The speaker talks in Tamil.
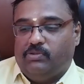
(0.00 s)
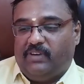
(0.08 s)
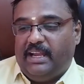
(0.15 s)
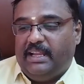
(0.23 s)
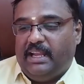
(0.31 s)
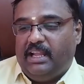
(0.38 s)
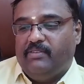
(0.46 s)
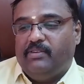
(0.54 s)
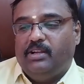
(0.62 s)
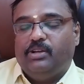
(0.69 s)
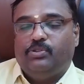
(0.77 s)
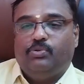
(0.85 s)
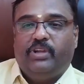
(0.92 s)
ஸோ வாழ்க்கையில்
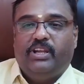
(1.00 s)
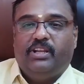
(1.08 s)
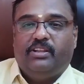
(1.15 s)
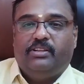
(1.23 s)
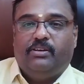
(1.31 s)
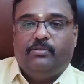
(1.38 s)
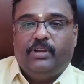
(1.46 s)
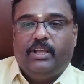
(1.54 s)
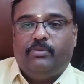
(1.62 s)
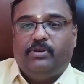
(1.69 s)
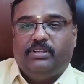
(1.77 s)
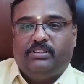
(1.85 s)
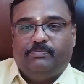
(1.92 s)
இவங்களுக்கு துணை நிறந்த ஒரே
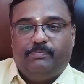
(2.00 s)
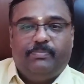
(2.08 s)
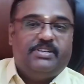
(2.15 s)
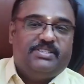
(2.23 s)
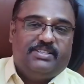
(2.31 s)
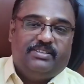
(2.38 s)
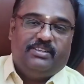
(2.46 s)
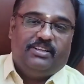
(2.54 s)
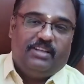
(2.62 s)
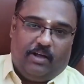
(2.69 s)
ஒரு பர்சன்